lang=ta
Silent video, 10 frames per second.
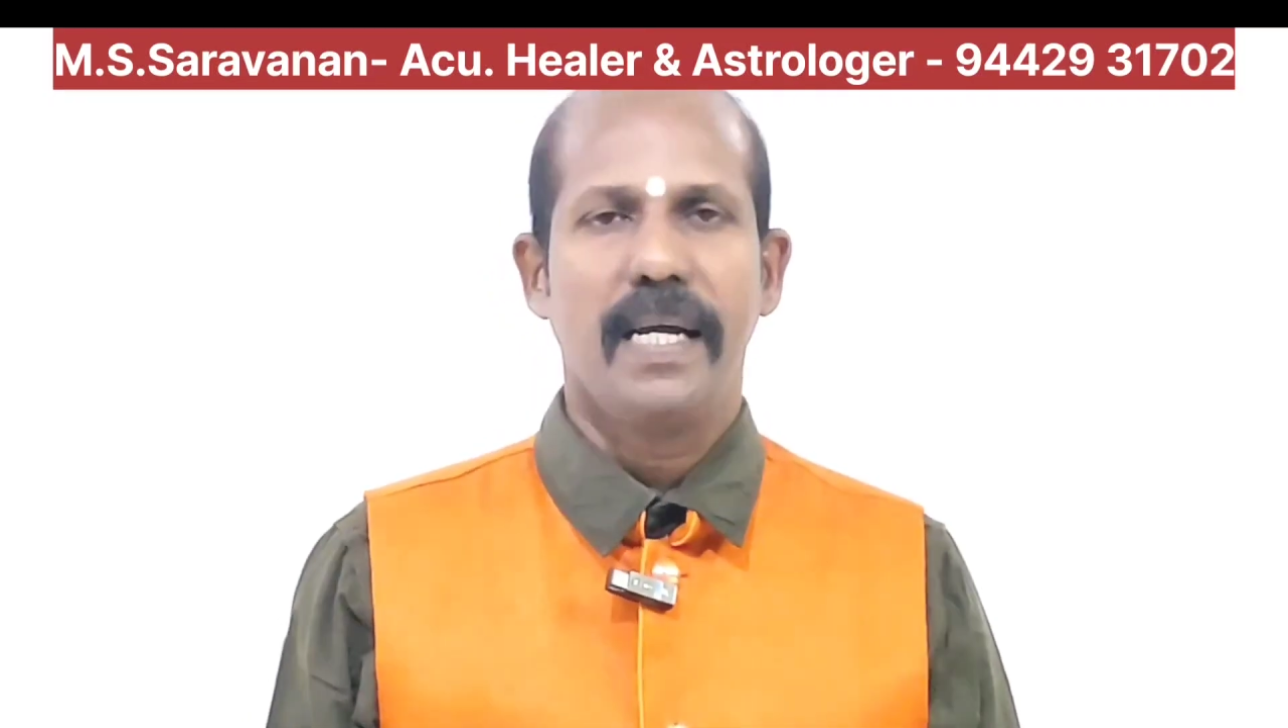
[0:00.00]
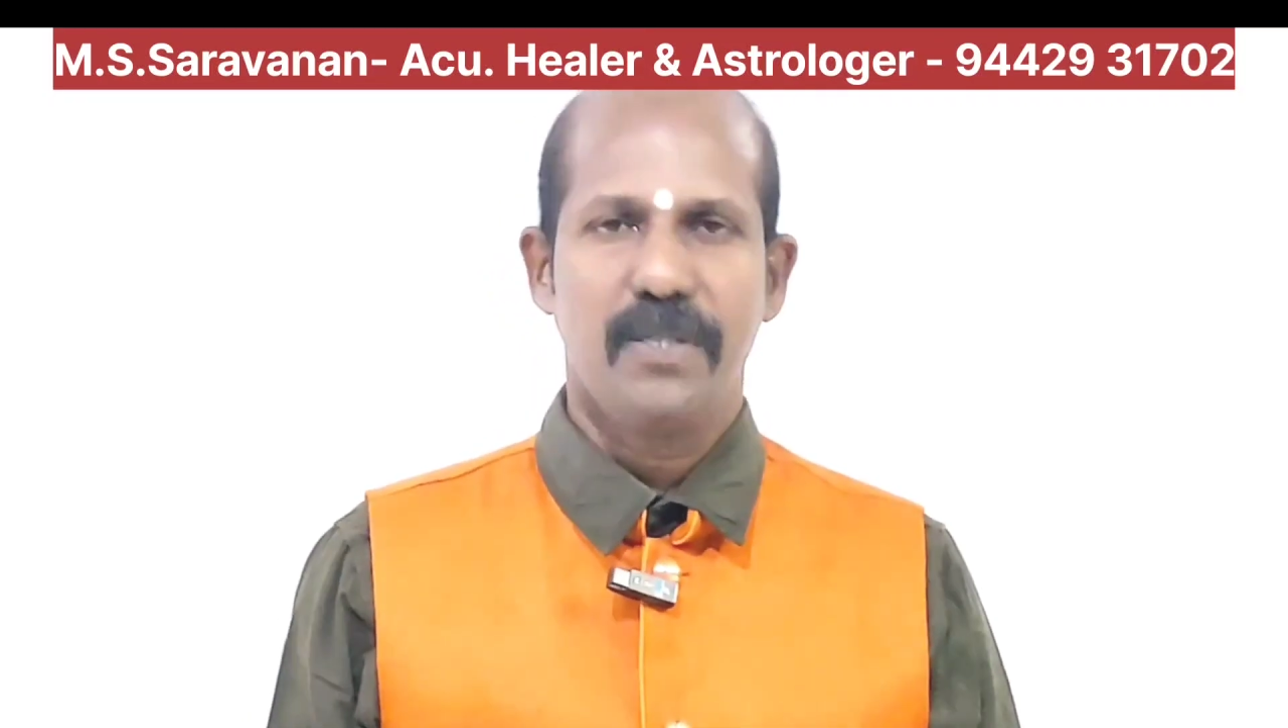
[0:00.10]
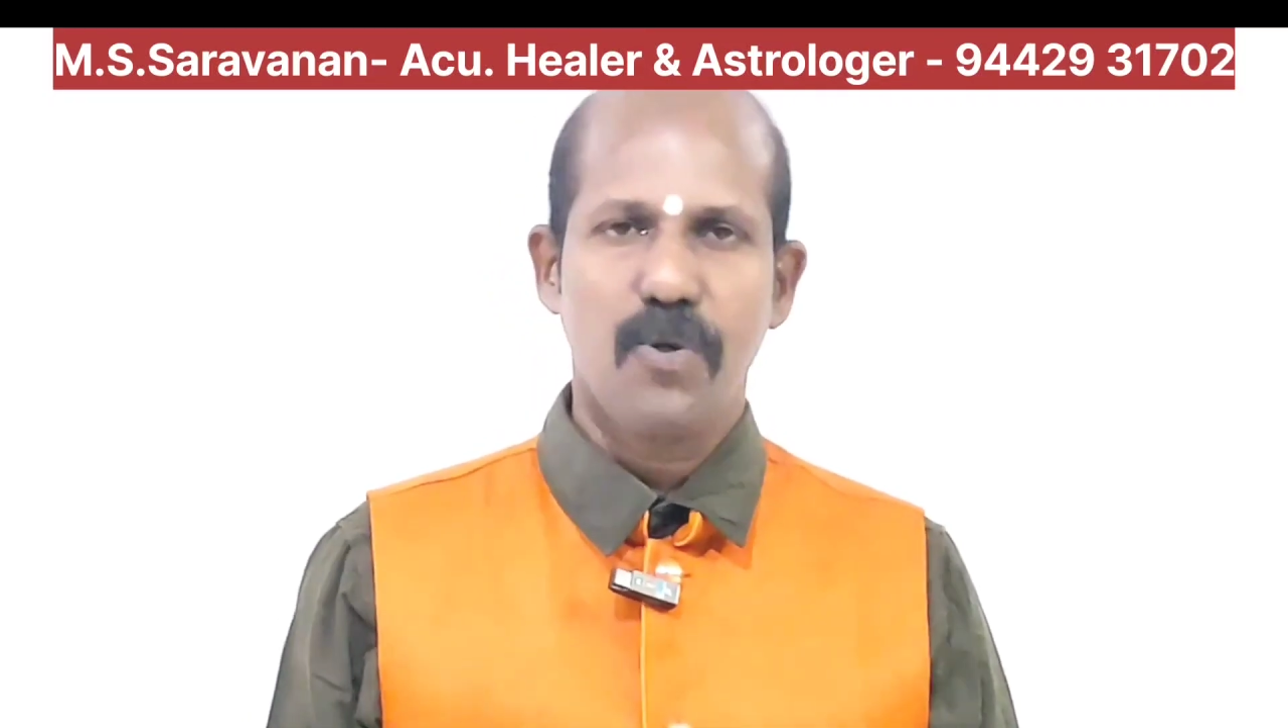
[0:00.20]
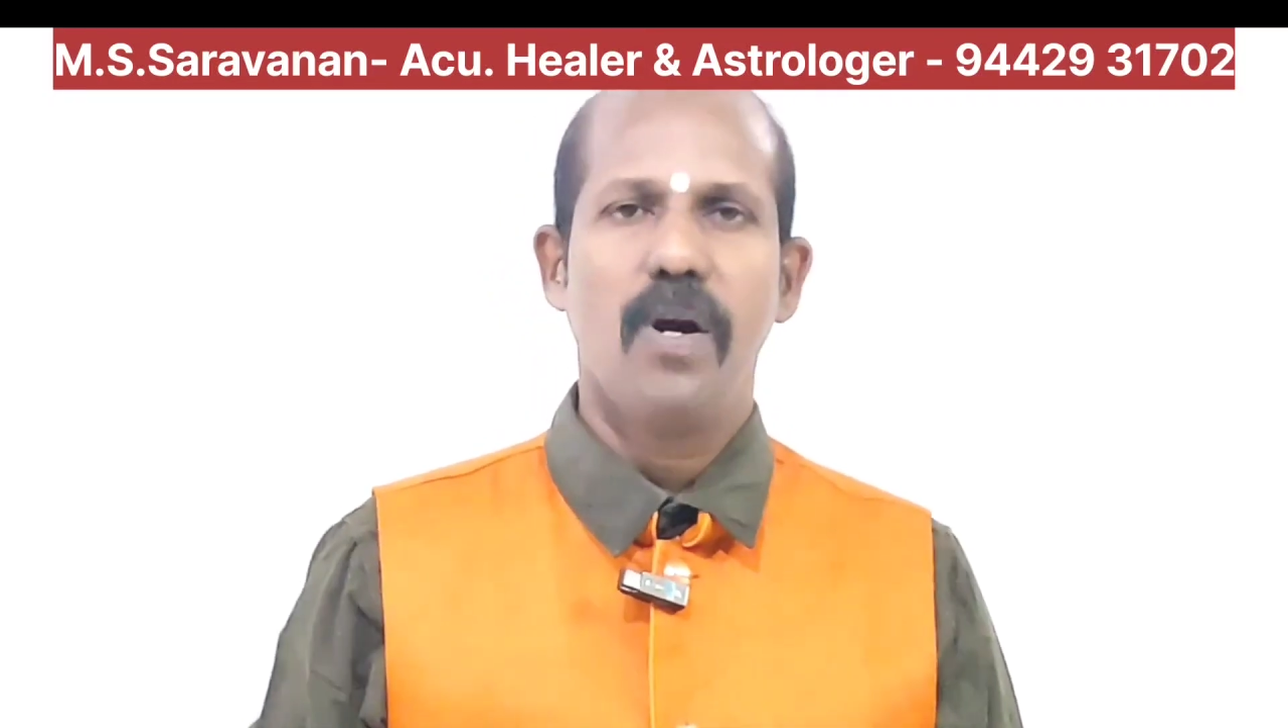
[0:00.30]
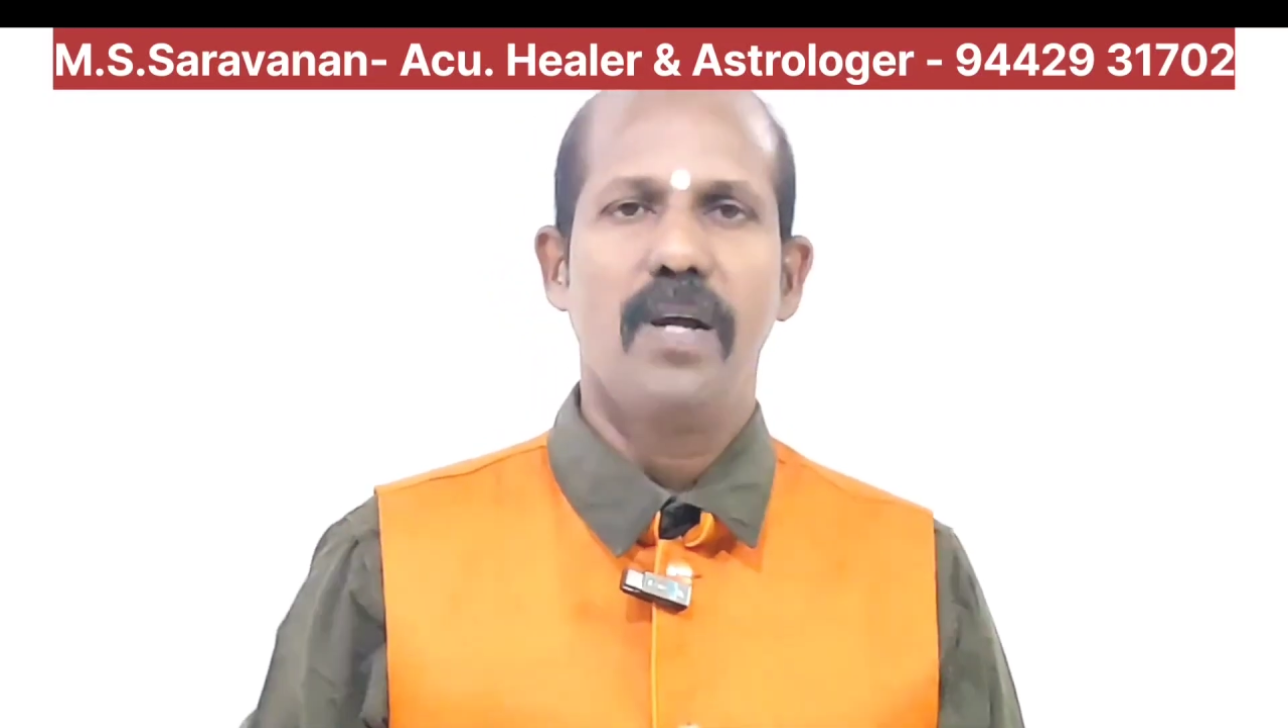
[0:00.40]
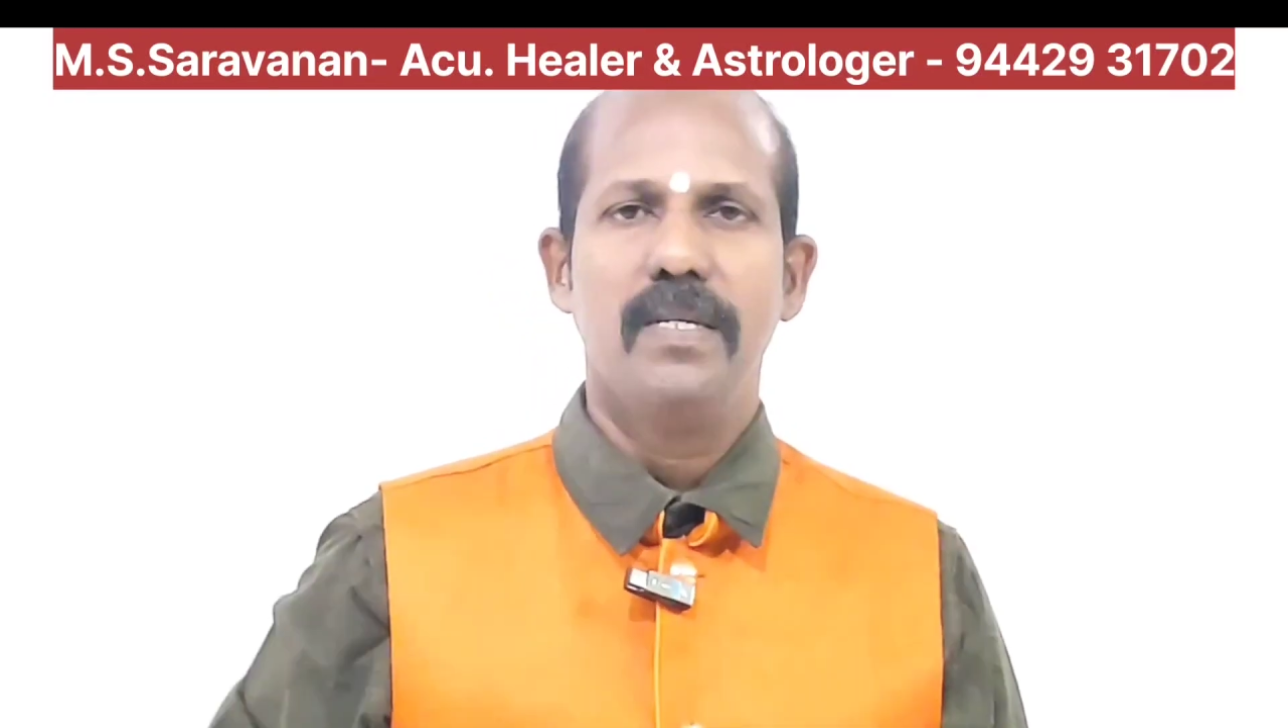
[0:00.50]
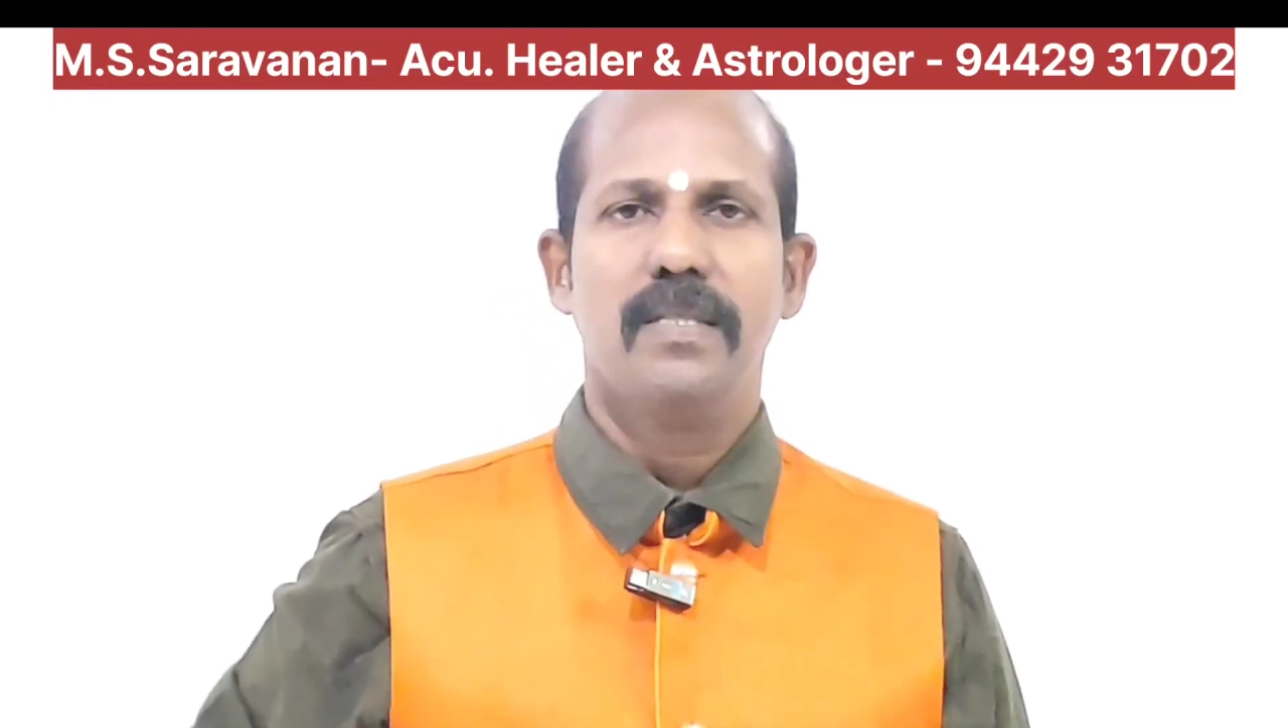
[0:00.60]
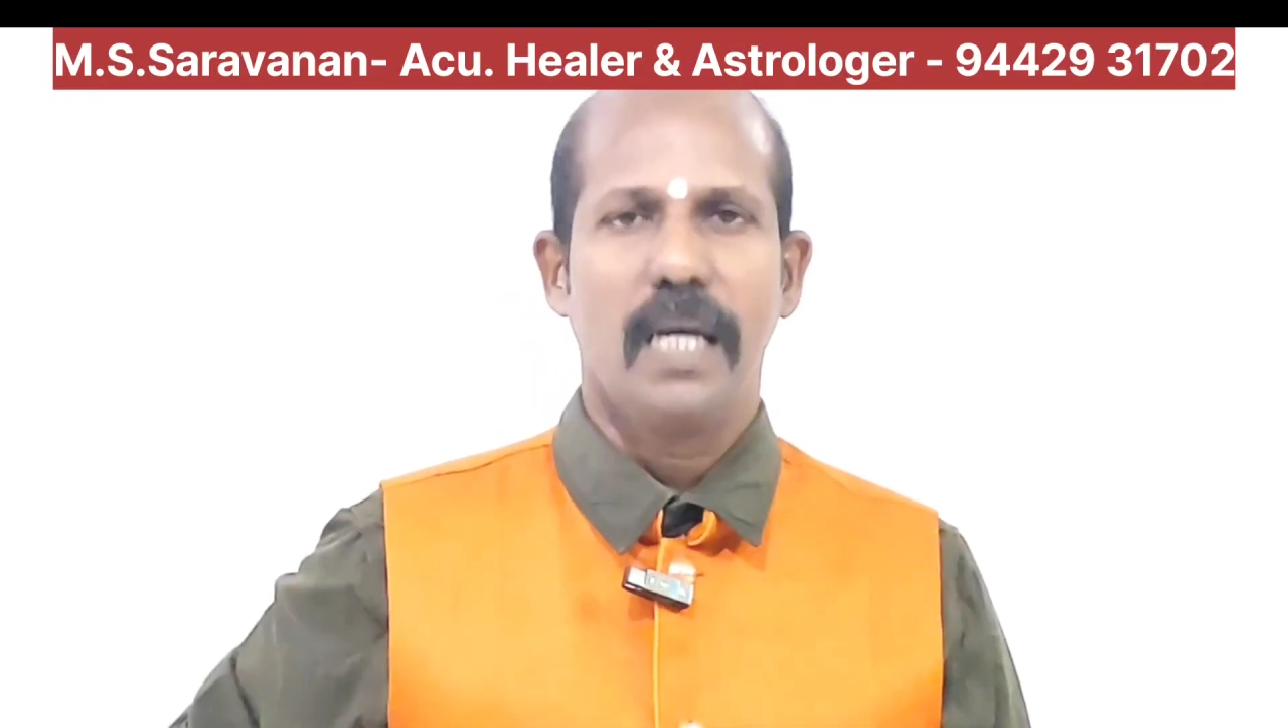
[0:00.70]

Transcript: அஸ்ட்ராலஜர்